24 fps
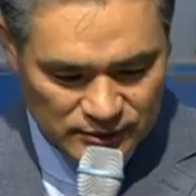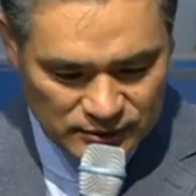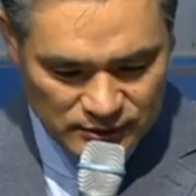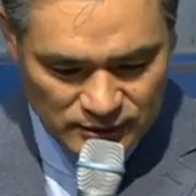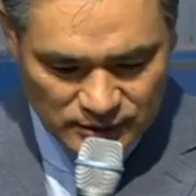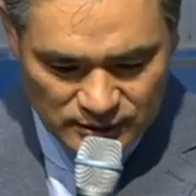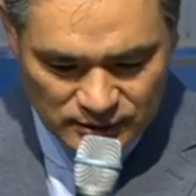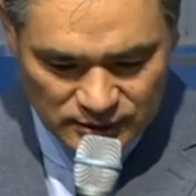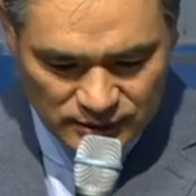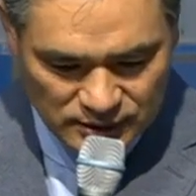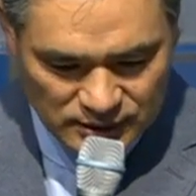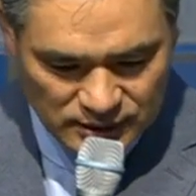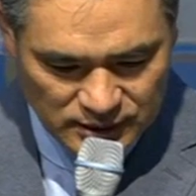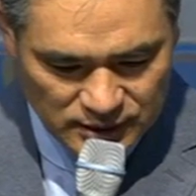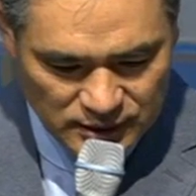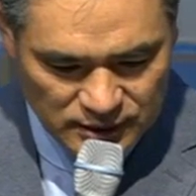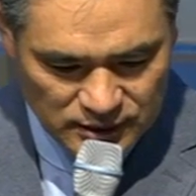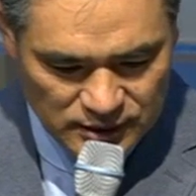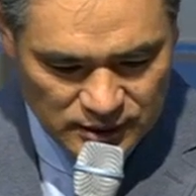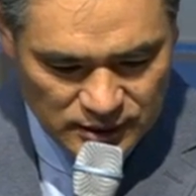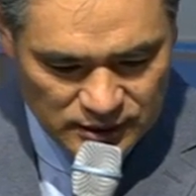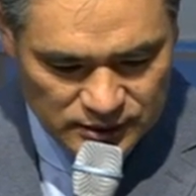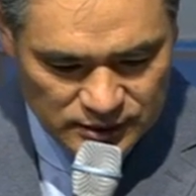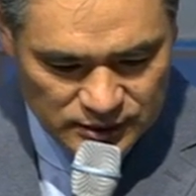우리 그런
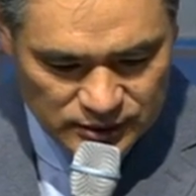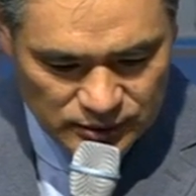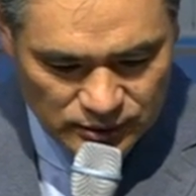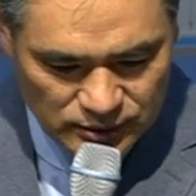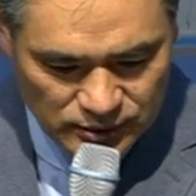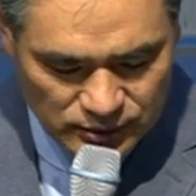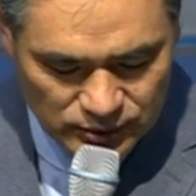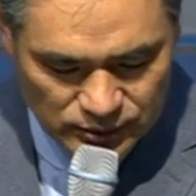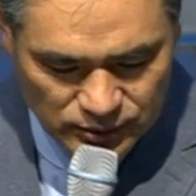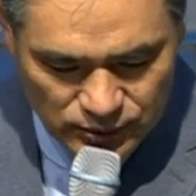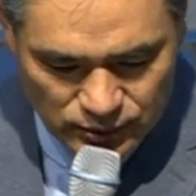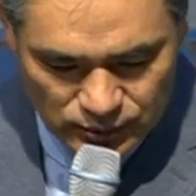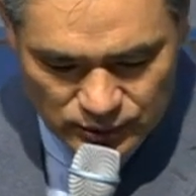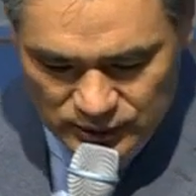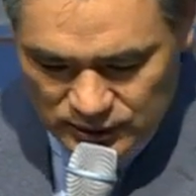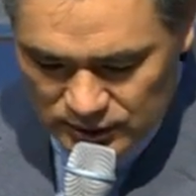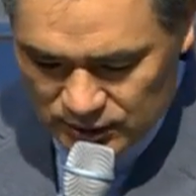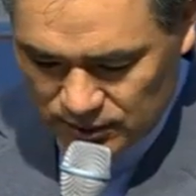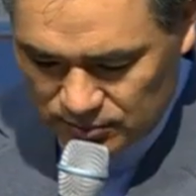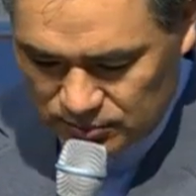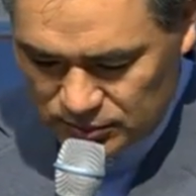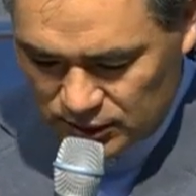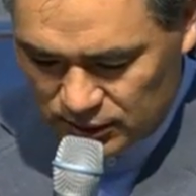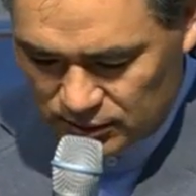기대를 가지고 욕기
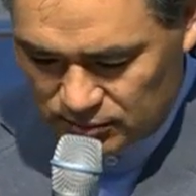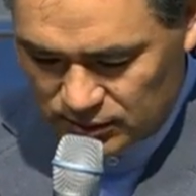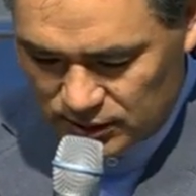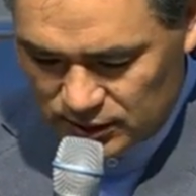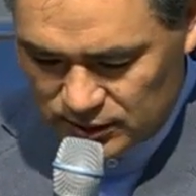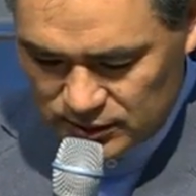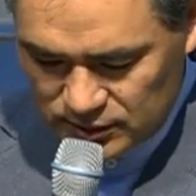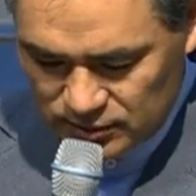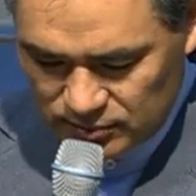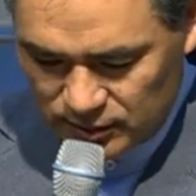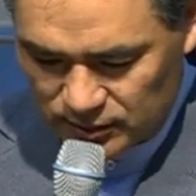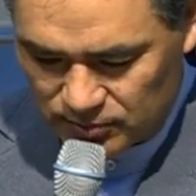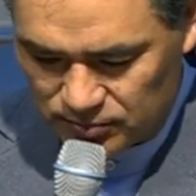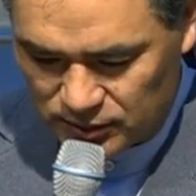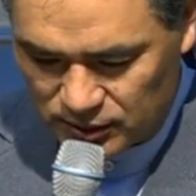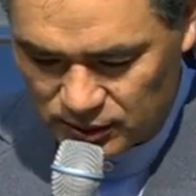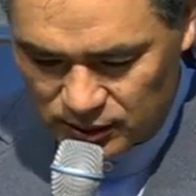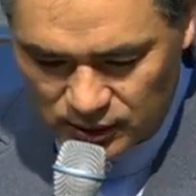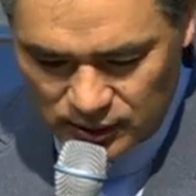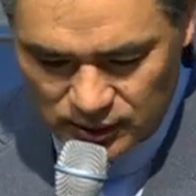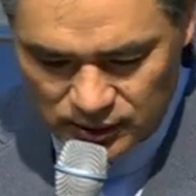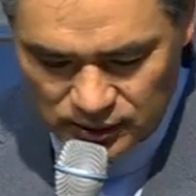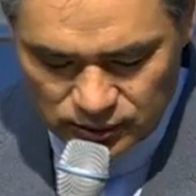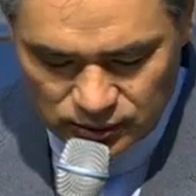3장 말씀
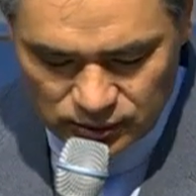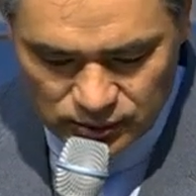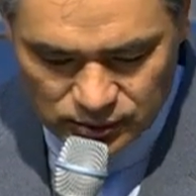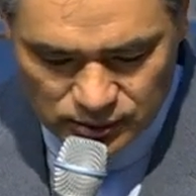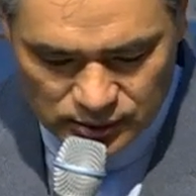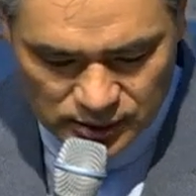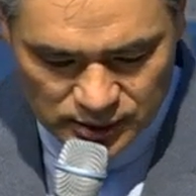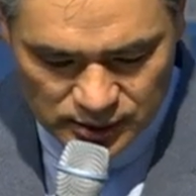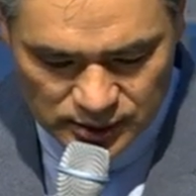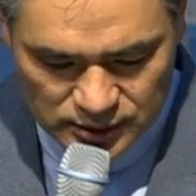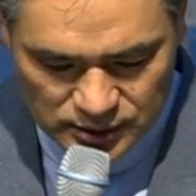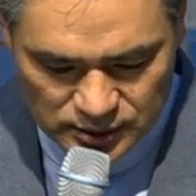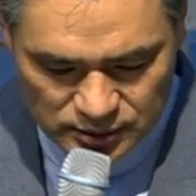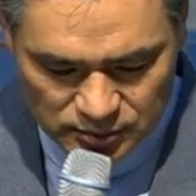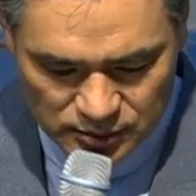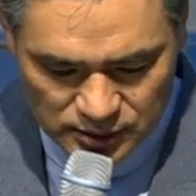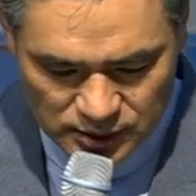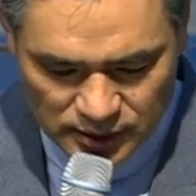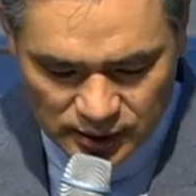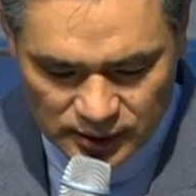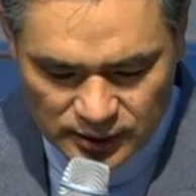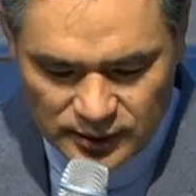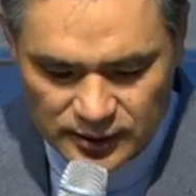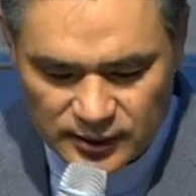함께 하도록
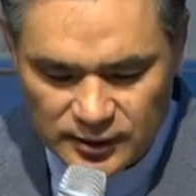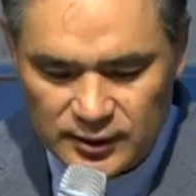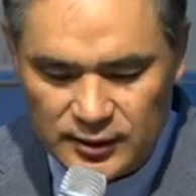하겠습니다.